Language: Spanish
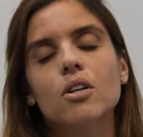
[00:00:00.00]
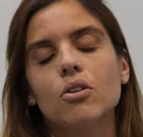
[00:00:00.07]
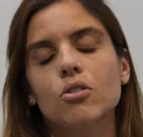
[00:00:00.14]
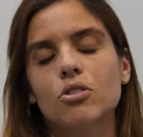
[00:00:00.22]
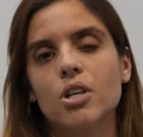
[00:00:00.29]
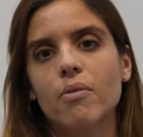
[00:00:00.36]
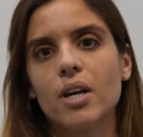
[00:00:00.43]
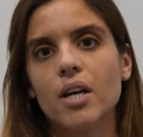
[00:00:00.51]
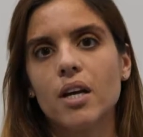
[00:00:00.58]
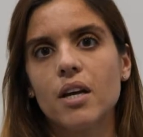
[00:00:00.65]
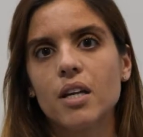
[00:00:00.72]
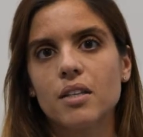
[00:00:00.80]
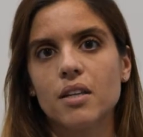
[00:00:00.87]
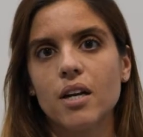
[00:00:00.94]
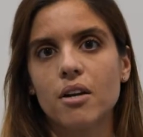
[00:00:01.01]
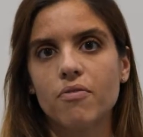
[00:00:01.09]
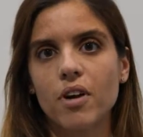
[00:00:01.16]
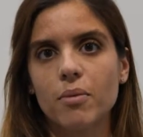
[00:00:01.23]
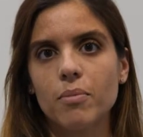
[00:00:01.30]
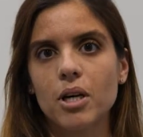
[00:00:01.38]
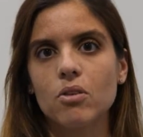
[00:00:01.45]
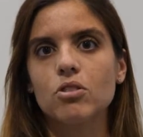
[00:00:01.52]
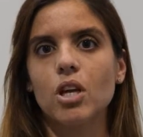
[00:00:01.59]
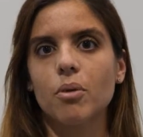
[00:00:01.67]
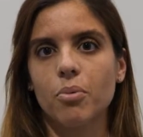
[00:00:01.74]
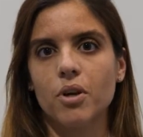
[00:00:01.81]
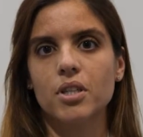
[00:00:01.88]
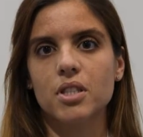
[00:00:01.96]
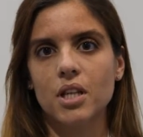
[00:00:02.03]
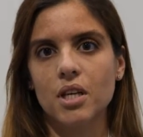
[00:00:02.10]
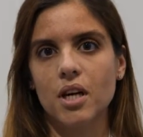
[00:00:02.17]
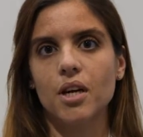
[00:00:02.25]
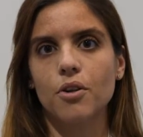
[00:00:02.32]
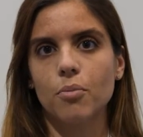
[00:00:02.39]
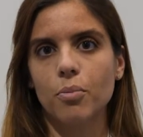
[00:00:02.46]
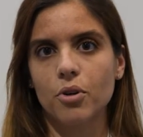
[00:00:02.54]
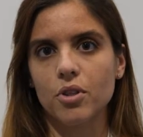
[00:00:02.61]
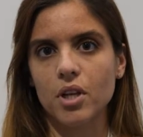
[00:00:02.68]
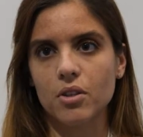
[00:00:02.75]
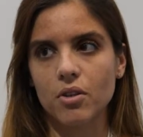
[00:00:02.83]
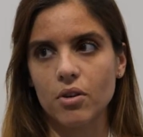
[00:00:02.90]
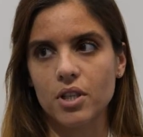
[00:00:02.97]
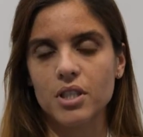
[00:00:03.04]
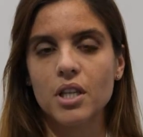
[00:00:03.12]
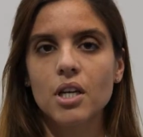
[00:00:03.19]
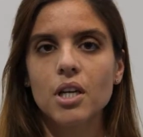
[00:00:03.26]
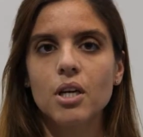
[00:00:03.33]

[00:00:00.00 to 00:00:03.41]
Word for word: nos llevan a retirar fármacos que pueden ser cardioprotectores.